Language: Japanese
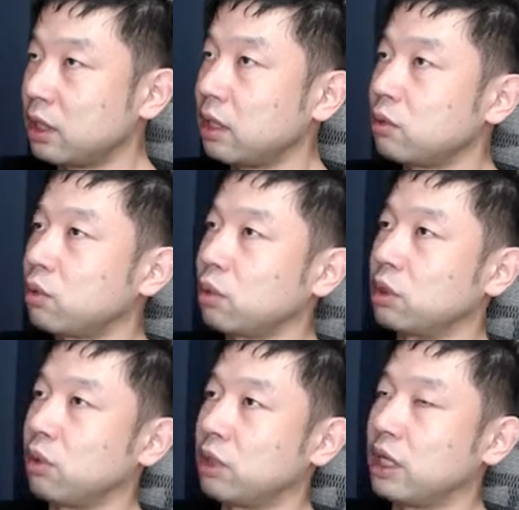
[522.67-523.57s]
て、
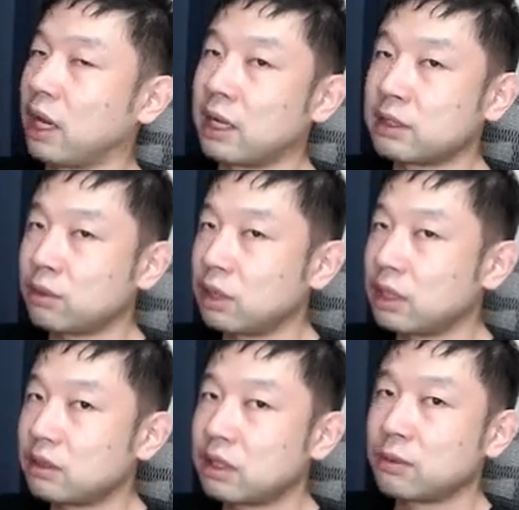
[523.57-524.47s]
時々争い
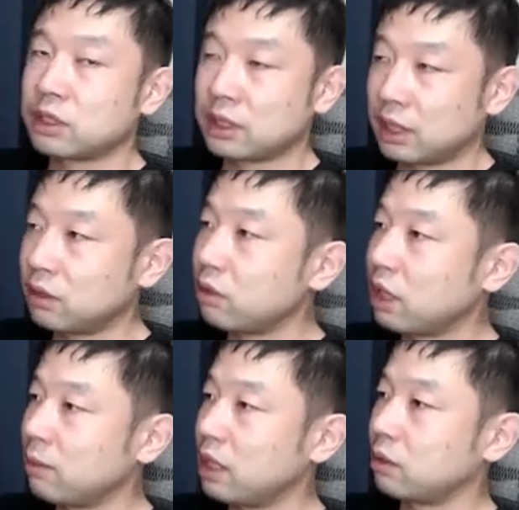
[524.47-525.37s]
になるかもしれないとい
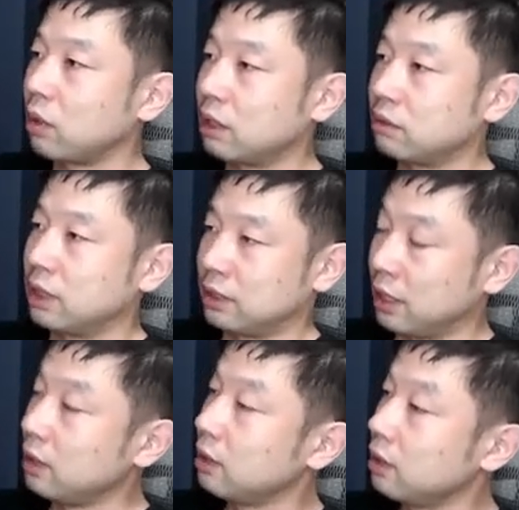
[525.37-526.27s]
うデメリットはあるんです
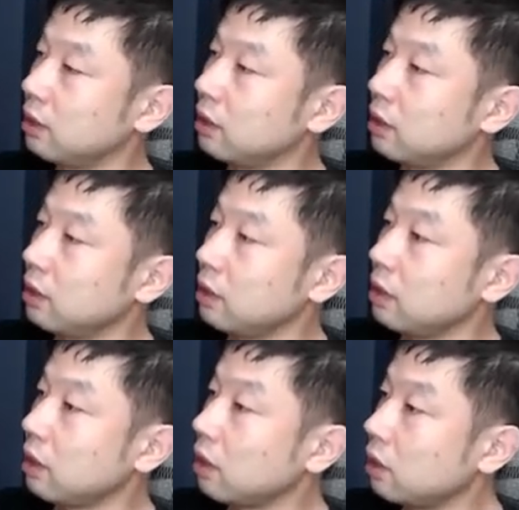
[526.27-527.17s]
ね。
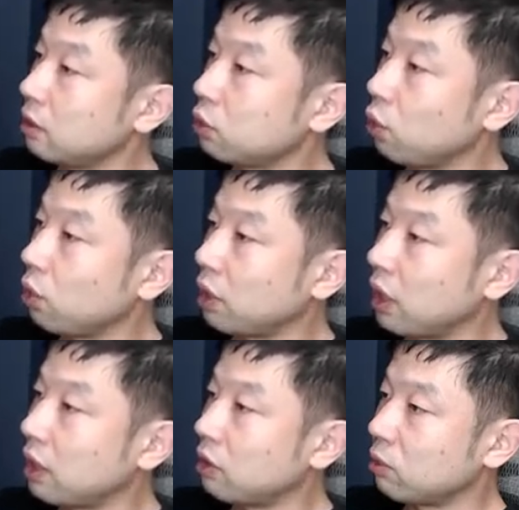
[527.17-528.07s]
え超
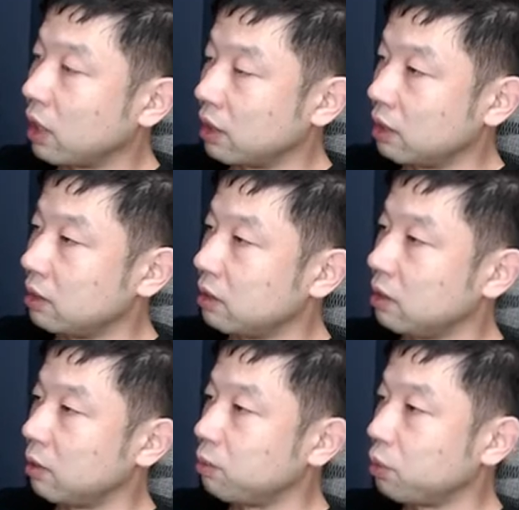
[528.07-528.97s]
AI の場合、
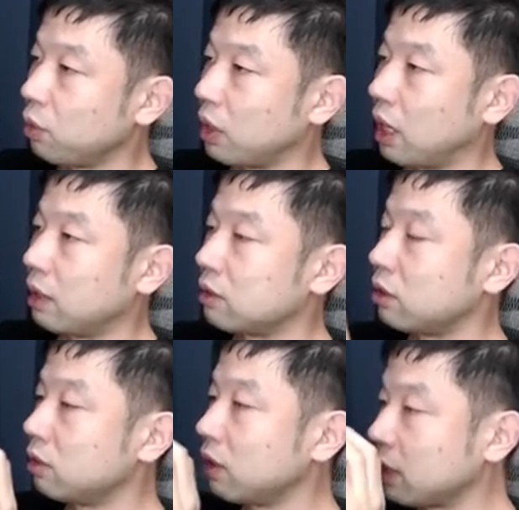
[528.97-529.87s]
一方、
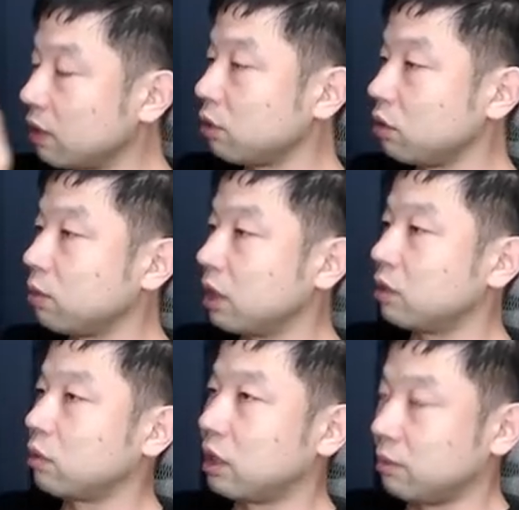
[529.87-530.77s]
争いはないという
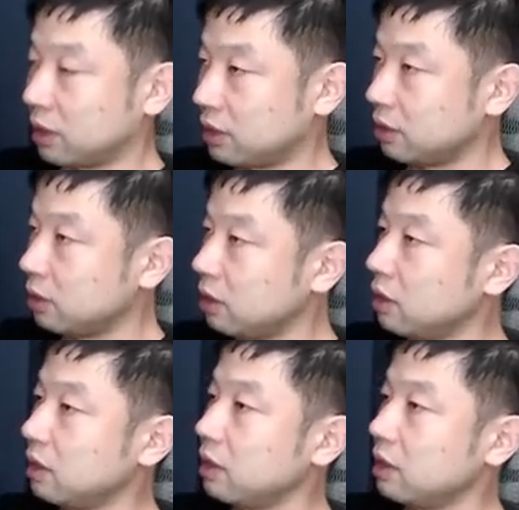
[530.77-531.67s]
メリットはあります。
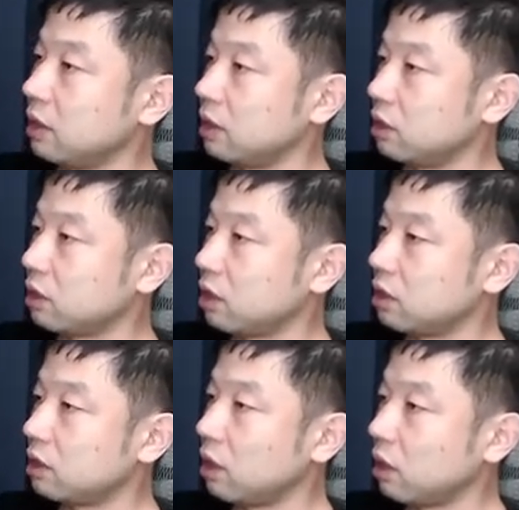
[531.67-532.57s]
えしか
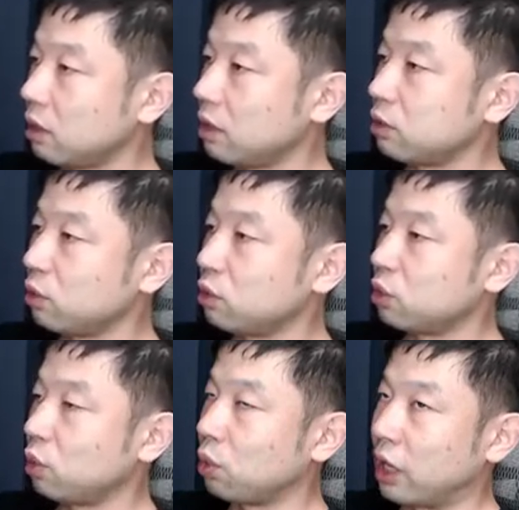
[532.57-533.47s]
しながら、その
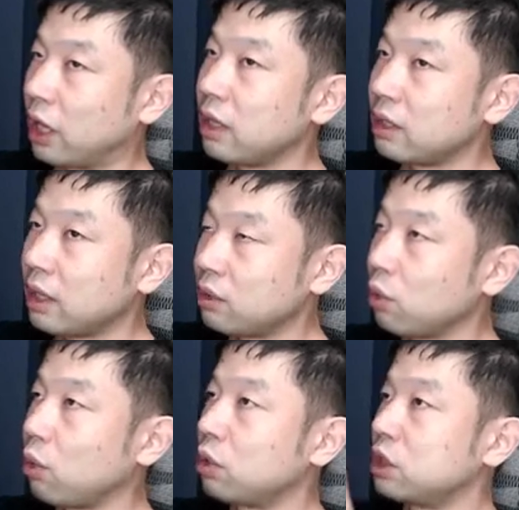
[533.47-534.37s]
超 AI
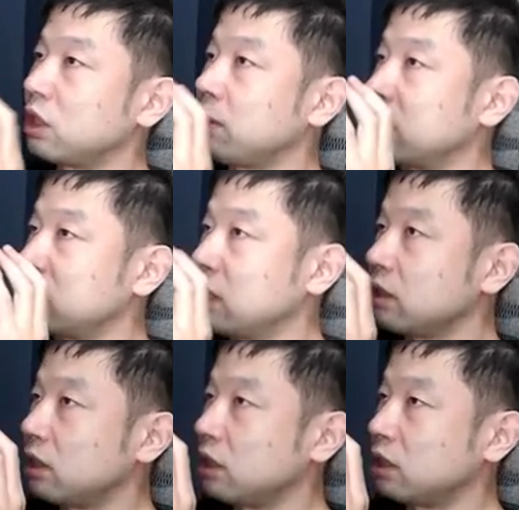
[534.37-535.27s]
の方針が間
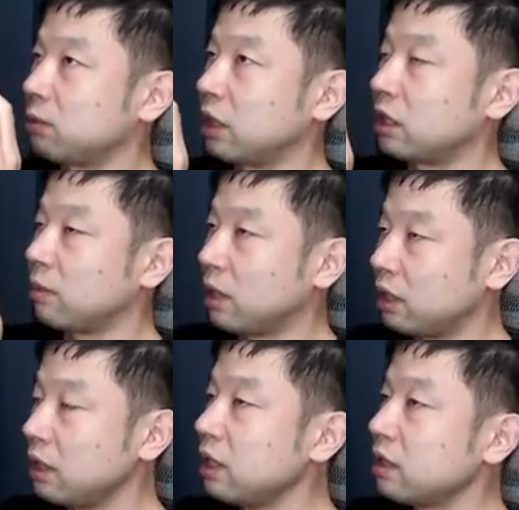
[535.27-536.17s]
違ってしまった
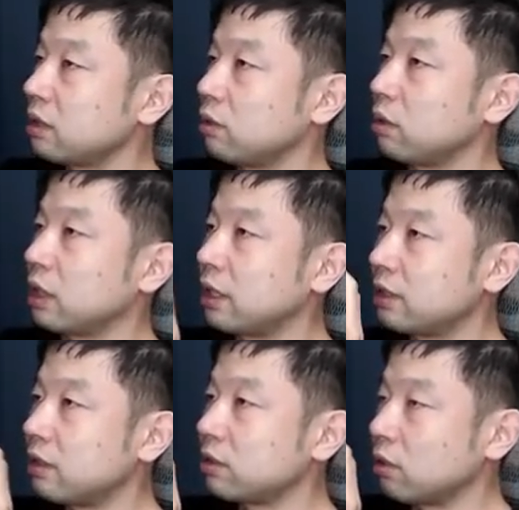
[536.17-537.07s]
場合、それを
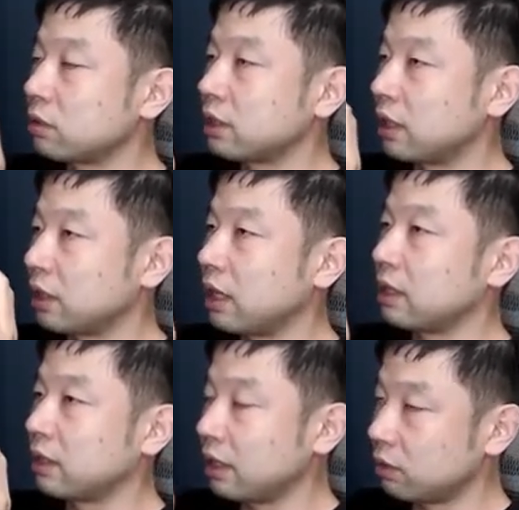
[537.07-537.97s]
正せる存在
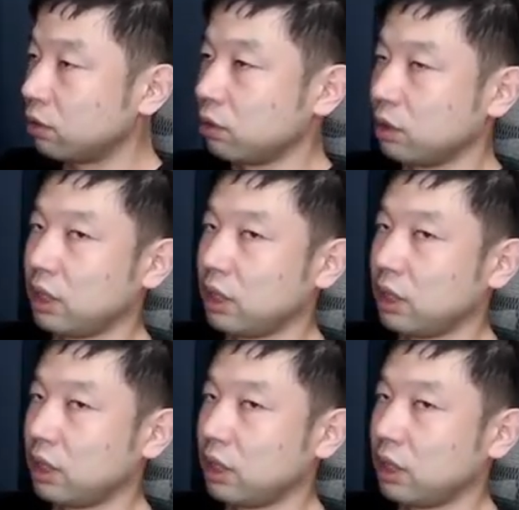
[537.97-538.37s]
がないという、